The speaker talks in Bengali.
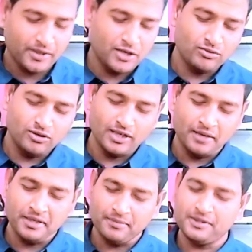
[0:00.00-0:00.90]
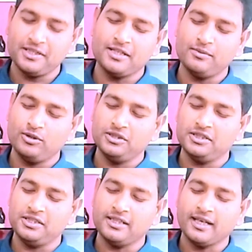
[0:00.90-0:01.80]
প্রাইজ মূল্যটা আমি আপনাদেরকে বলে
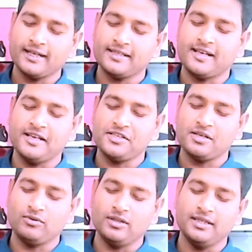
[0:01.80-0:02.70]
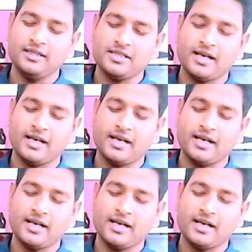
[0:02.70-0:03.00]
দিচ্ছি তার আগে সাইজটা বলে দেই